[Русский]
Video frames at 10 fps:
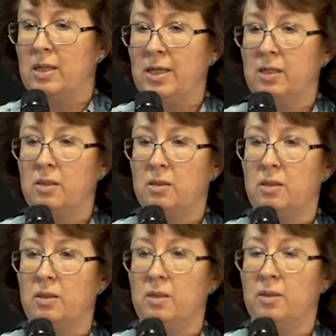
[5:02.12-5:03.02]
лет
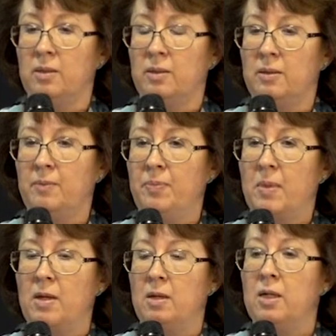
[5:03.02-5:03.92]
э,
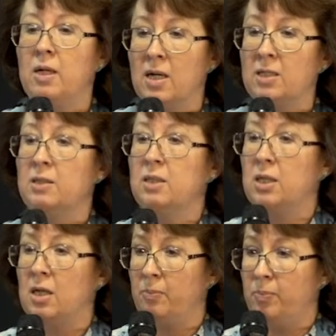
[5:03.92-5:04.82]
лекарственной
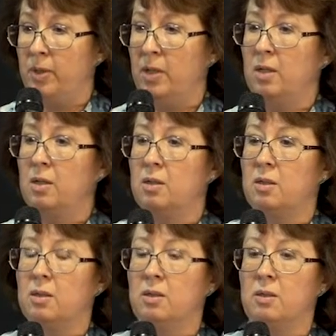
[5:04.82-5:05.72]
терапии
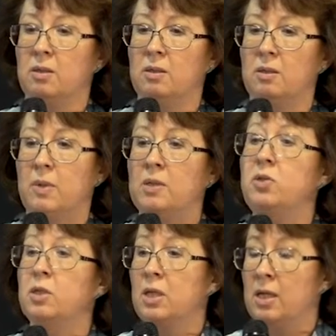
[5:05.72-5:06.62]
э,
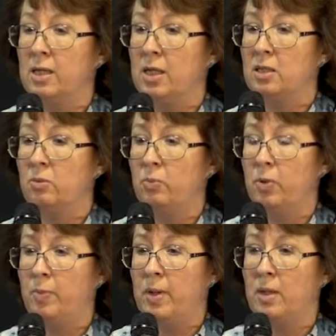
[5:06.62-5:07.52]
антиангиогенными
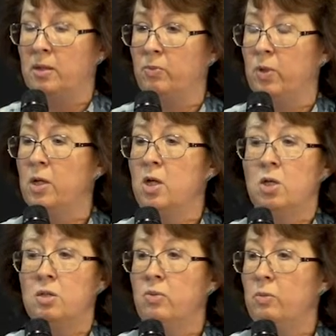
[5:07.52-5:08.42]
препаратами.
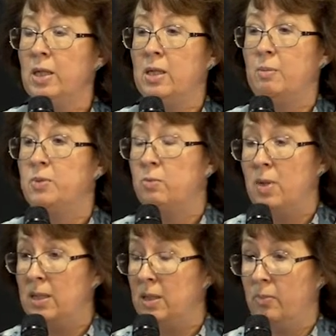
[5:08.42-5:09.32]
Тем не менее,
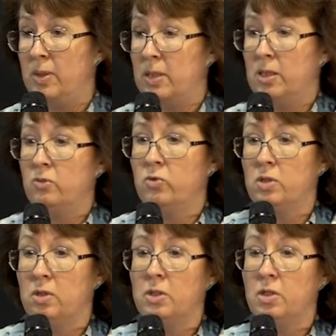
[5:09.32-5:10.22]
оптимальная
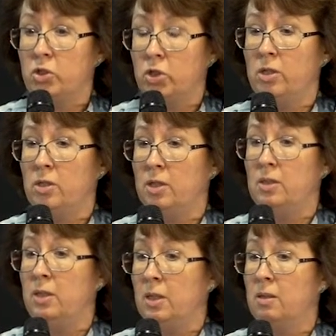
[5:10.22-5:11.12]
последовательность лечения
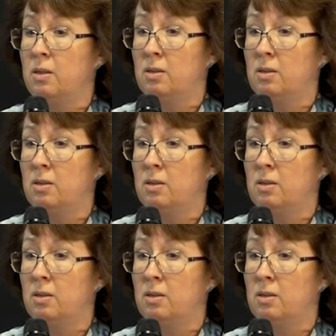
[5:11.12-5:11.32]
не,